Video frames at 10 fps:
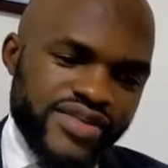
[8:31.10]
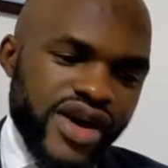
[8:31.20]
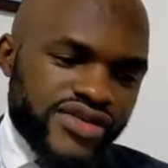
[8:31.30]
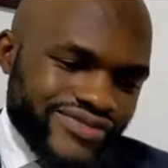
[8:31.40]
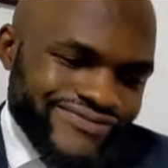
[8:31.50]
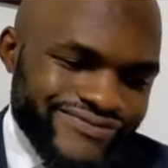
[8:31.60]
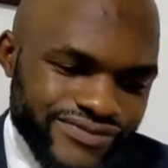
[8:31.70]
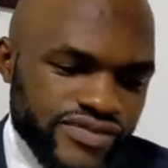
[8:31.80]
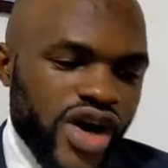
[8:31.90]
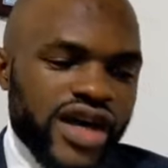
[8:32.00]
Bon,
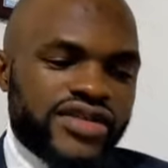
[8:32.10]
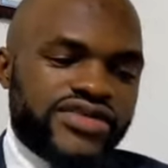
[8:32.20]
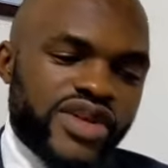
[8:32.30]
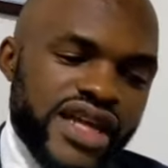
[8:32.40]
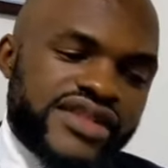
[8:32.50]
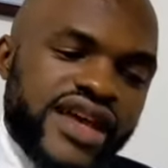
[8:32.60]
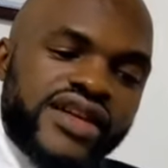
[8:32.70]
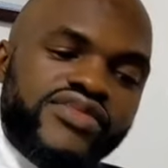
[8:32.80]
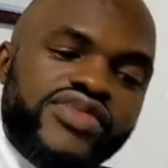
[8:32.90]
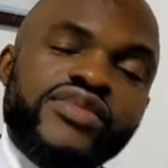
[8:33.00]
moi, je
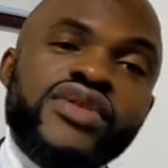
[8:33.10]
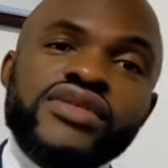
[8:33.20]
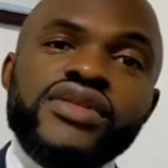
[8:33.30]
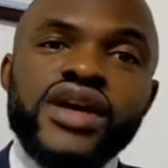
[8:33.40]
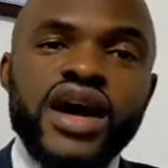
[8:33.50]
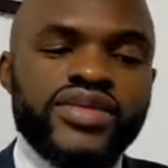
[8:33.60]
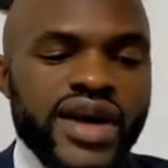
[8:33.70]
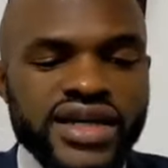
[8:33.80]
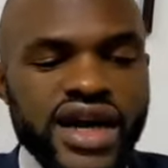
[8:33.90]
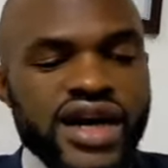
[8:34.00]
maintiens Bumo,
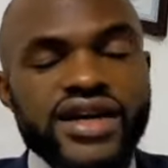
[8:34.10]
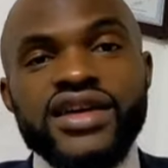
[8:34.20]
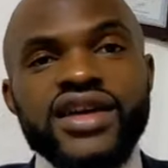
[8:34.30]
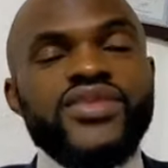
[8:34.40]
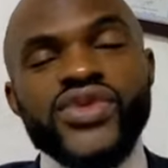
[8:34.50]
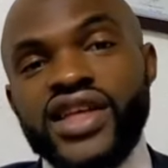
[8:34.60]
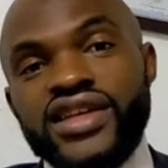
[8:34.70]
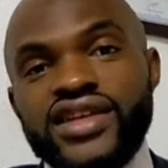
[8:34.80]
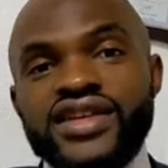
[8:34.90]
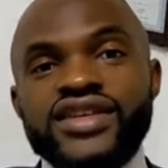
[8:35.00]
Aboubakar et
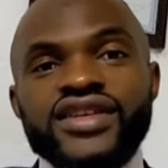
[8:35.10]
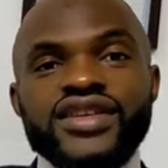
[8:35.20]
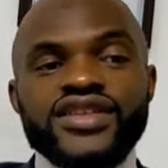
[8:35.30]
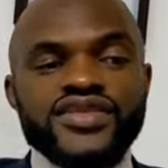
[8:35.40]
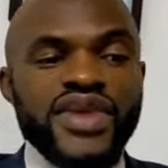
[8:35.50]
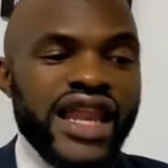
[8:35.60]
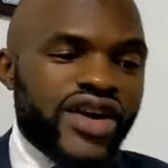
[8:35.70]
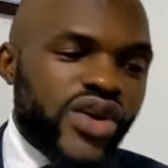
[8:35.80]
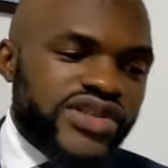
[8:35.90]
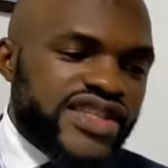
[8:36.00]
mungu Mais
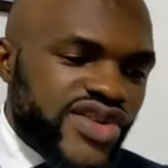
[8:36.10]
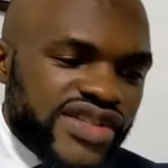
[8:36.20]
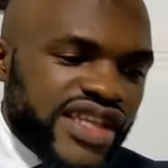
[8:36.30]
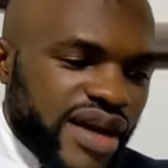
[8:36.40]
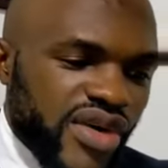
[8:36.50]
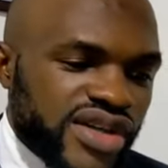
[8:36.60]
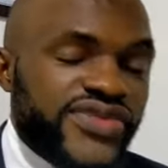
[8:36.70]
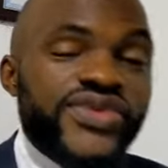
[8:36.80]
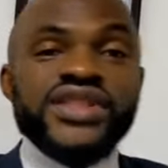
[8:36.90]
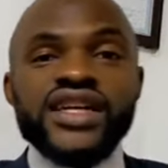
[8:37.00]
la condition, c'est d'abord
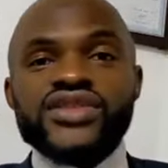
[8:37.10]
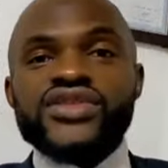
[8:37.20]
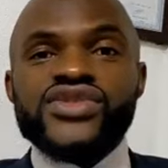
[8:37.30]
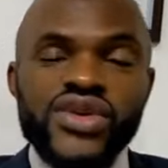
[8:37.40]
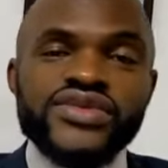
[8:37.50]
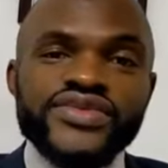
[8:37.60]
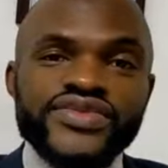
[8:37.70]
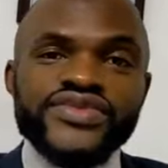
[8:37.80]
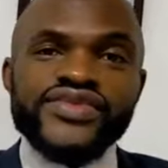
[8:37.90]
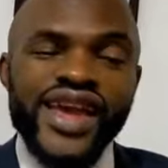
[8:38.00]
qu'il faudrait que Son
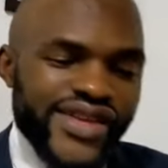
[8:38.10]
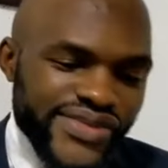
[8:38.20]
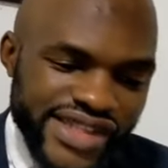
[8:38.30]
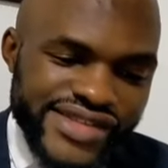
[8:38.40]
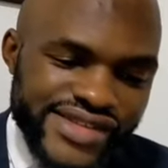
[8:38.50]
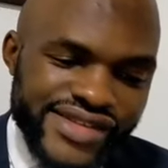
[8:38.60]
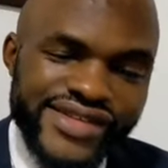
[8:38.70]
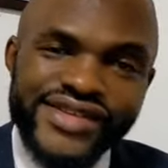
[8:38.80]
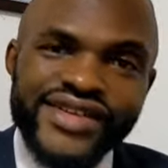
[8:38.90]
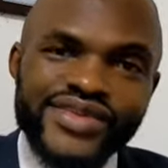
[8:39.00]
invite
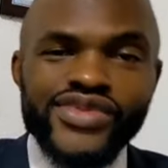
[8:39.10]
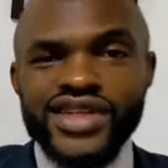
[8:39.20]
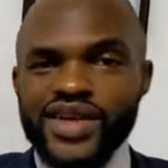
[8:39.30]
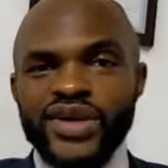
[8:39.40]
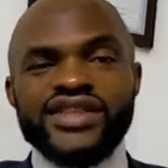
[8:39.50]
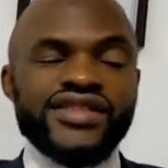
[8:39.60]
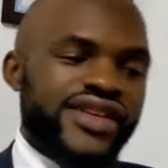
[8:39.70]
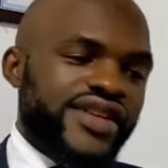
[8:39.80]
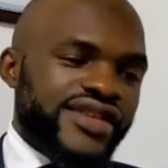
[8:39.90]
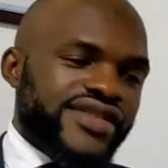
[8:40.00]
mungu parce que
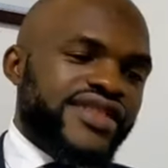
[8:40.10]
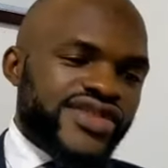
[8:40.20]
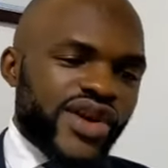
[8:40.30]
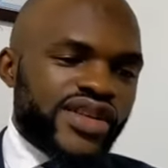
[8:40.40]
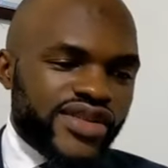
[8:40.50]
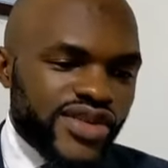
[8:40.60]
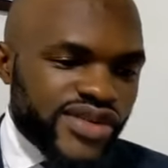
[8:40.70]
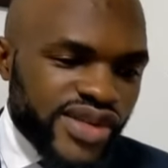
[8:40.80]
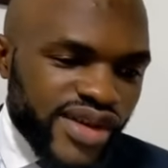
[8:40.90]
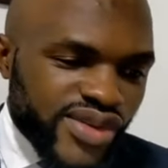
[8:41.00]
si sont ne,
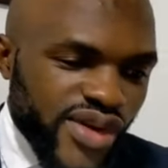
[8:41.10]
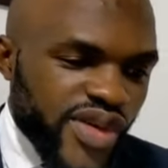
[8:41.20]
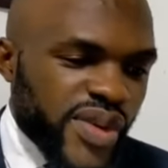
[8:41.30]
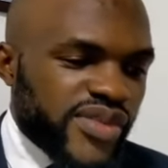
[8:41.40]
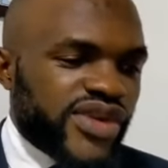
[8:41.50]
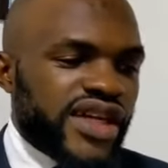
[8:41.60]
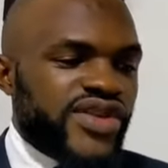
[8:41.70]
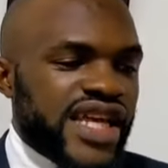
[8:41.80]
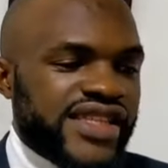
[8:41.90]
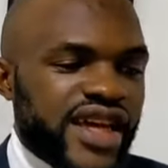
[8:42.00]
ne, pas Mungé,
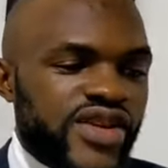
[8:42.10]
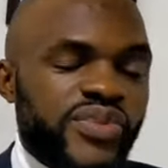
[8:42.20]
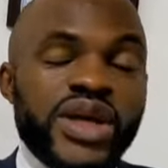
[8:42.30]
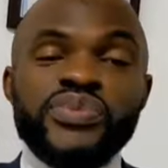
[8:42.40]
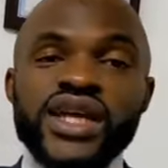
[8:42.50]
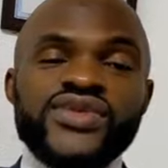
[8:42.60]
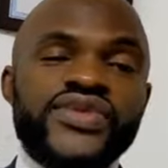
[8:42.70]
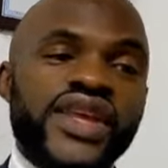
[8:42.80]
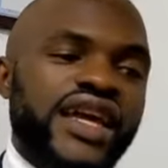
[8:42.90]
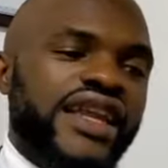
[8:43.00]
ça serait une peine
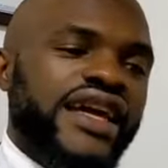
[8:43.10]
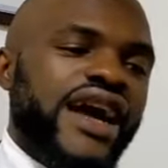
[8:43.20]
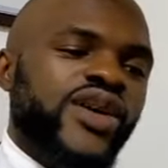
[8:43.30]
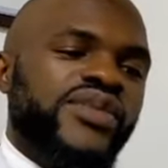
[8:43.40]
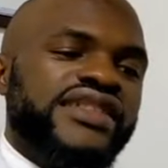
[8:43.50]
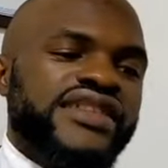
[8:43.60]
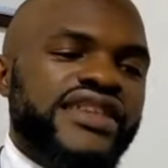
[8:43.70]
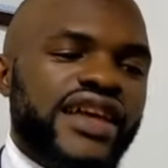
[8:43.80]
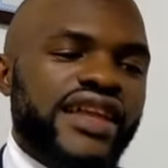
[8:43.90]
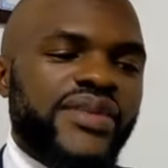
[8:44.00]
perdue. Les gars comme les
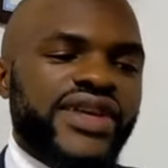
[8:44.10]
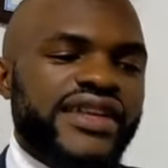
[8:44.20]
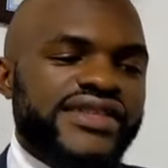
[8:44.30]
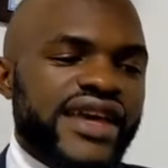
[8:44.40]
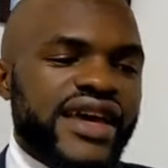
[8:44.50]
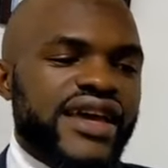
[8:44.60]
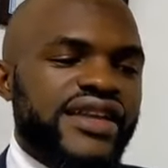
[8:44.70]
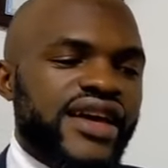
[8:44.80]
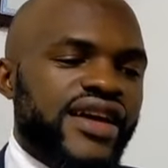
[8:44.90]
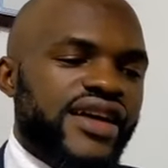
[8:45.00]
DJ Lankenze,
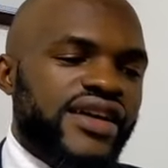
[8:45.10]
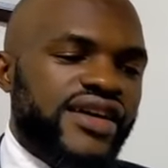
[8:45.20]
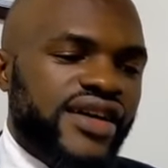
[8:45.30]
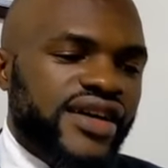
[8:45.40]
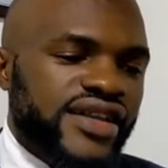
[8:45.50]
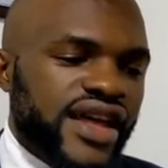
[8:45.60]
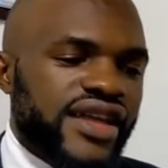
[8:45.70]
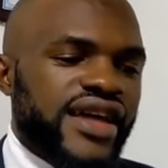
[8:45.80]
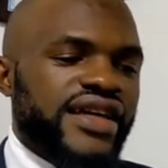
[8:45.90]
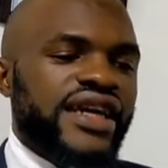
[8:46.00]
les,
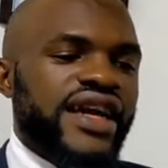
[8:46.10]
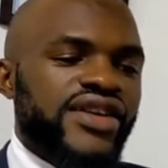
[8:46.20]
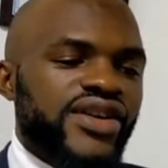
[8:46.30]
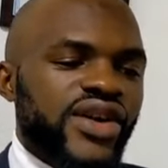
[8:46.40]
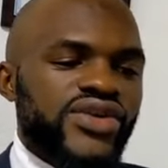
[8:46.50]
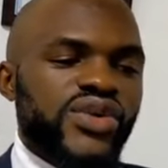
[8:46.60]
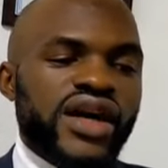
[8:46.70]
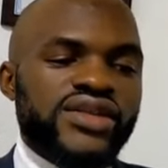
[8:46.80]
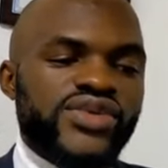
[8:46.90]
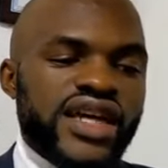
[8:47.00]
les, les Gaël, on
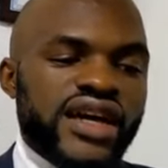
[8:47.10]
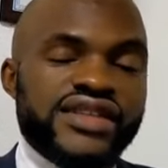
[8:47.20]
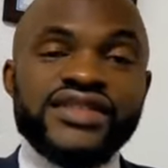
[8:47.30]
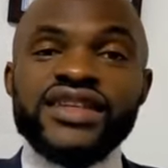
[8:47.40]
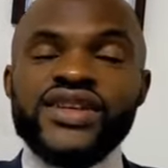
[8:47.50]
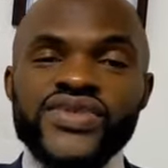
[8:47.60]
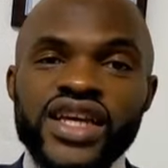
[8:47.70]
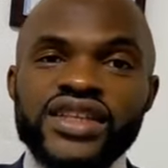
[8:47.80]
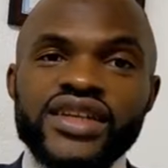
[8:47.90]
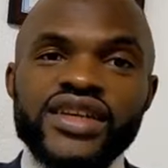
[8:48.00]
doit, tout ça, s'ils
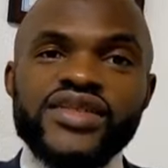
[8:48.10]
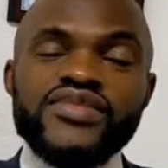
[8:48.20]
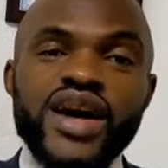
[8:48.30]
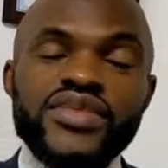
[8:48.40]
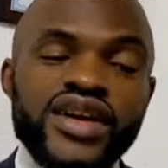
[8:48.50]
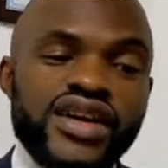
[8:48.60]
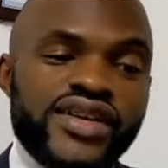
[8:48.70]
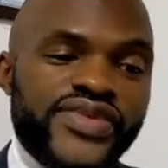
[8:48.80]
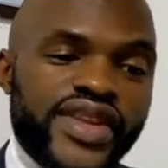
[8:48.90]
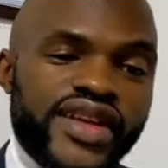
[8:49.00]
reviennent, même
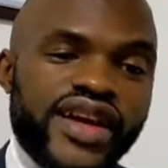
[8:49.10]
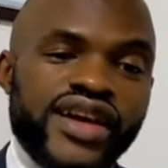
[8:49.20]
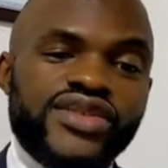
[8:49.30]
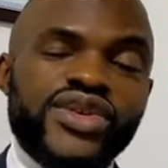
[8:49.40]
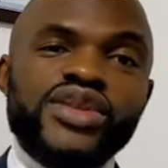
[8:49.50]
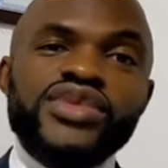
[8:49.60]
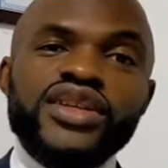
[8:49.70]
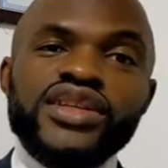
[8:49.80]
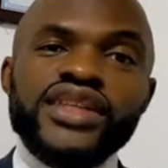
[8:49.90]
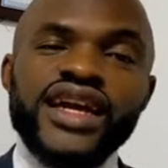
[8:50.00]
euh, euh, notre
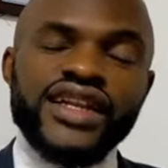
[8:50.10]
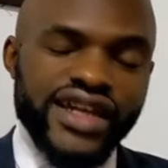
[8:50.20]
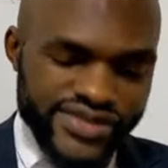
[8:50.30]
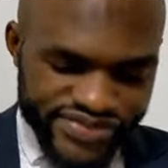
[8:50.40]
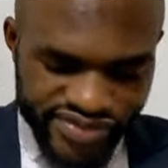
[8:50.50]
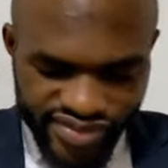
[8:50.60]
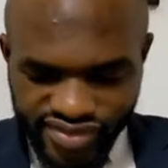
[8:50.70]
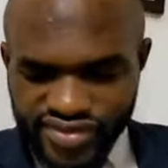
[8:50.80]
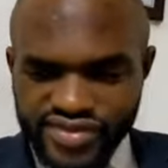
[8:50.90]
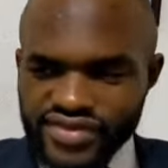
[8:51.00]
milieu de terrain là,
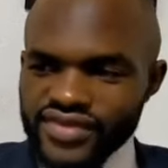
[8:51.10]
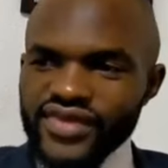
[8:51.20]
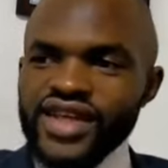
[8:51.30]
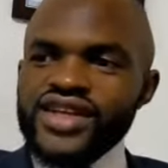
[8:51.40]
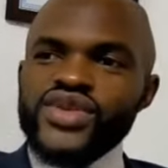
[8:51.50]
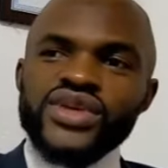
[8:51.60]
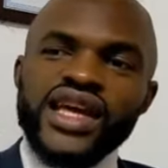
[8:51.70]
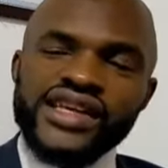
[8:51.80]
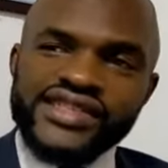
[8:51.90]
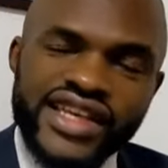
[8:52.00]
celui
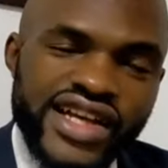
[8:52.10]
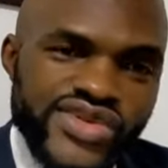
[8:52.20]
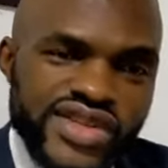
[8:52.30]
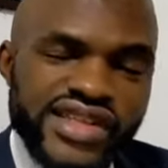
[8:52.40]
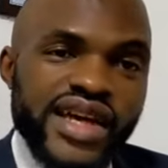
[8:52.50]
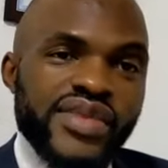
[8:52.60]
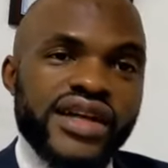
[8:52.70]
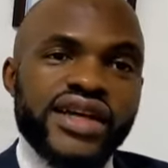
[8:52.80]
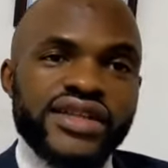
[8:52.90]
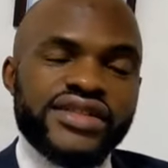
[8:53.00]
qui a signé en Suisse
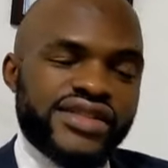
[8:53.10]
récemment, là.